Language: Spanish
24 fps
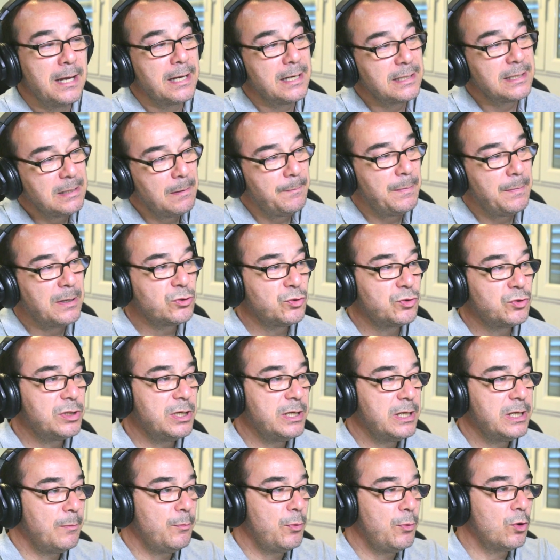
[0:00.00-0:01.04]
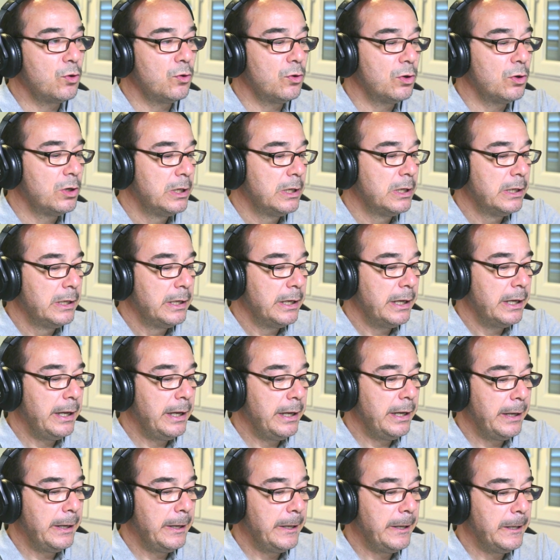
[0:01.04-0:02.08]
que está pachuchilla un poco,
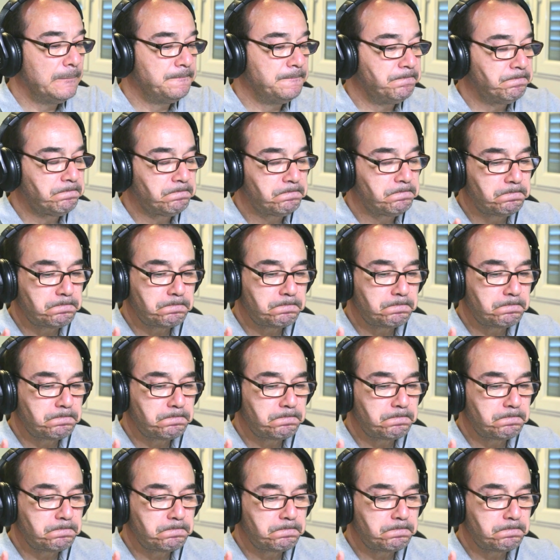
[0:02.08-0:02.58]
eh,